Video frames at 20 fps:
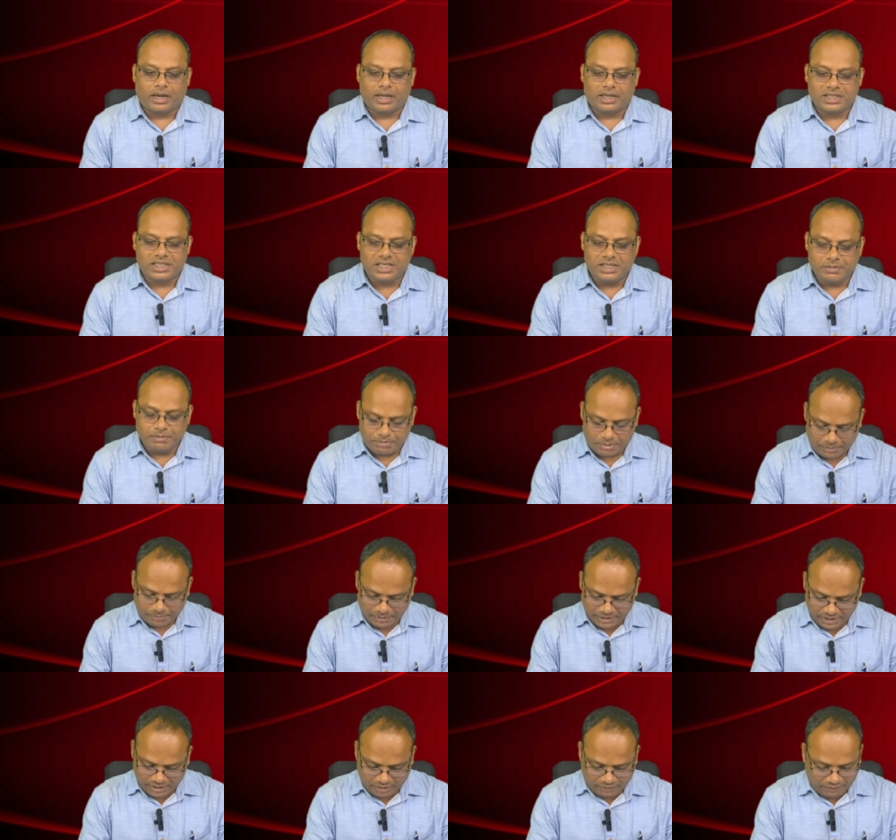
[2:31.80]

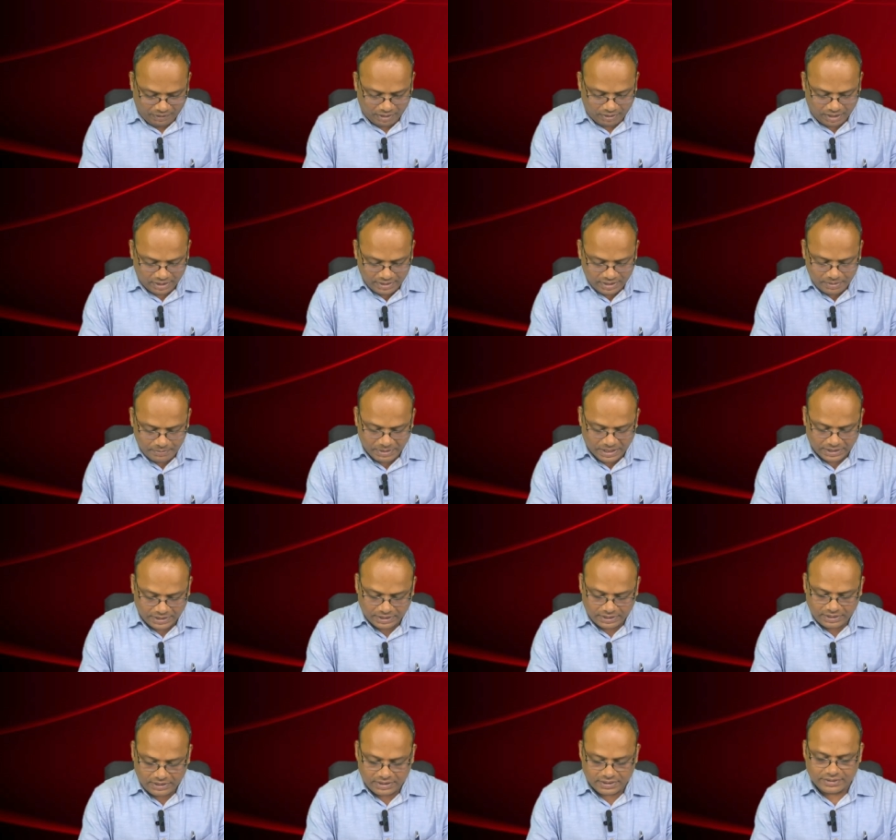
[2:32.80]
రక్షింపబడినవారు అదే
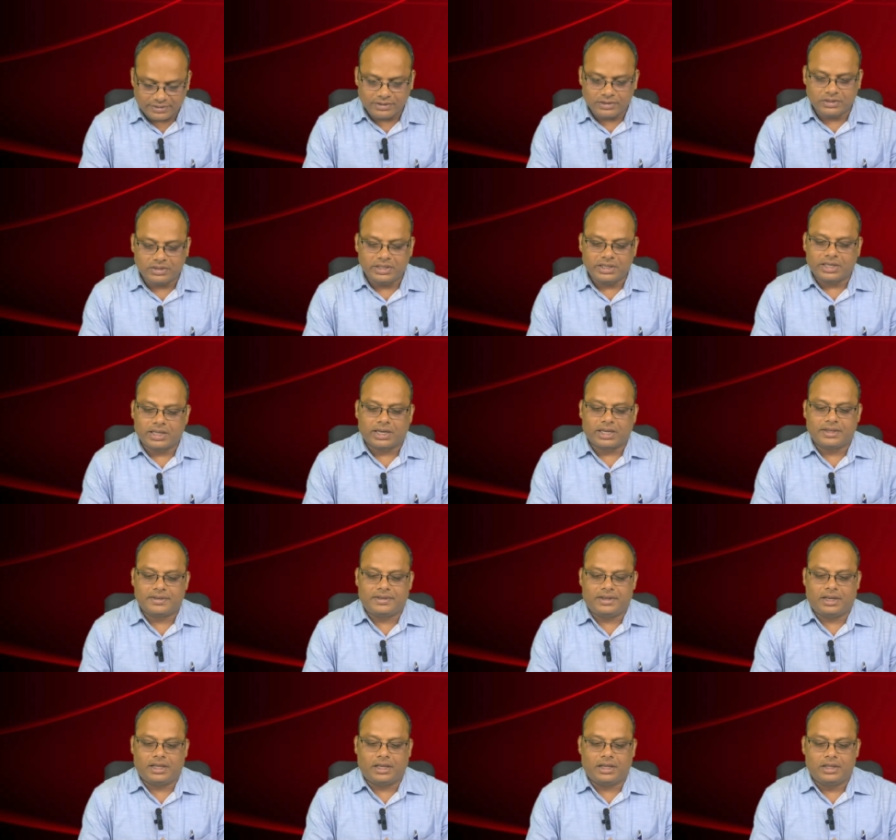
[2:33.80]
మాటని తెసలోనికి
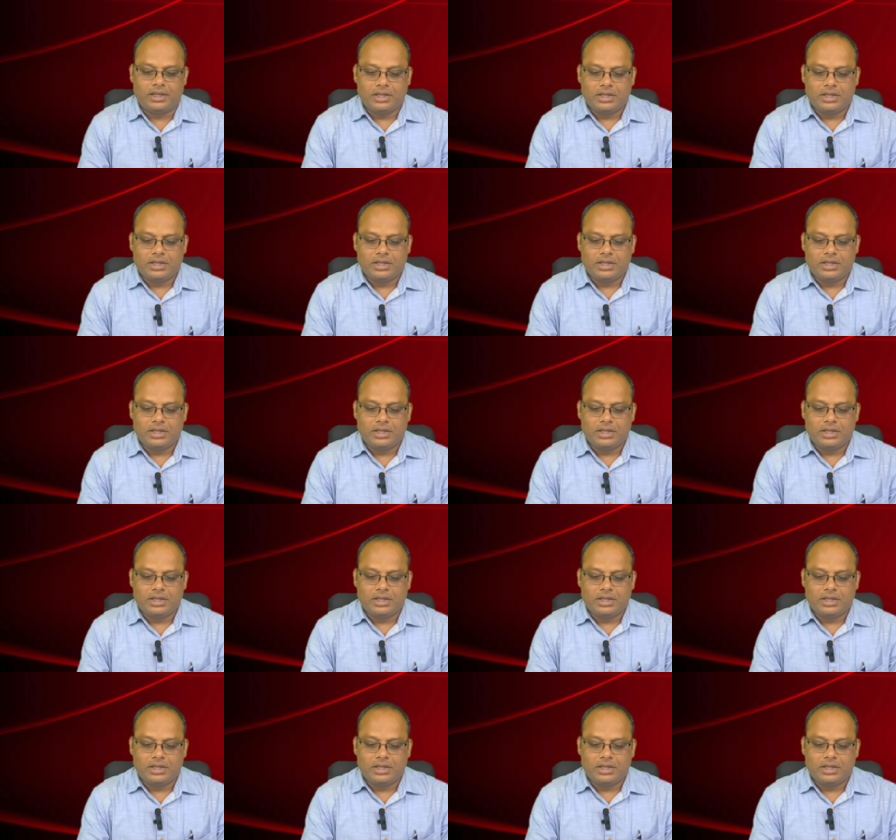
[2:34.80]
రాసిన